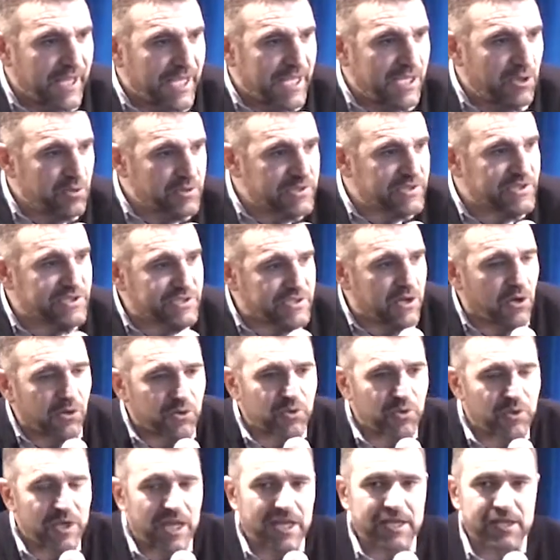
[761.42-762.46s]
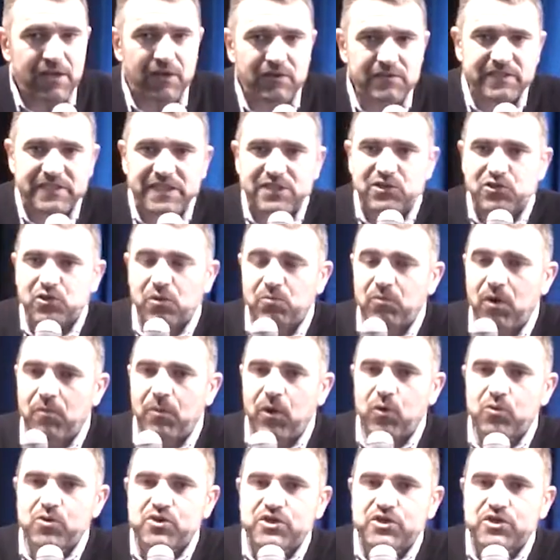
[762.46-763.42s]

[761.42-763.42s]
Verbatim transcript: Et le sang de l'alliance, c'est ce moment